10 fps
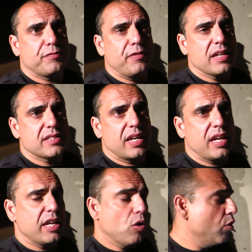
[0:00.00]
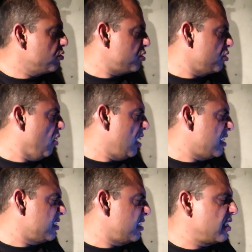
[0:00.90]
fazem 11
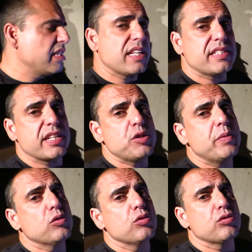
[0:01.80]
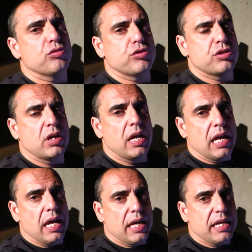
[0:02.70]
horas e 36 minutos
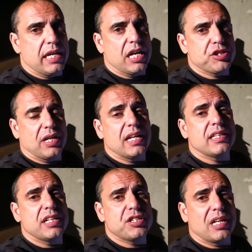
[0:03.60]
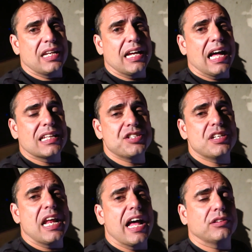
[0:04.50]
que a geladeira está ligada
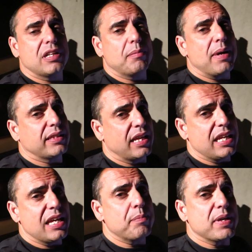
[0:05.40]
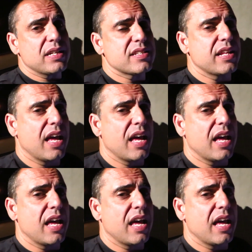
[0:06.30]
direto na bateria e apenas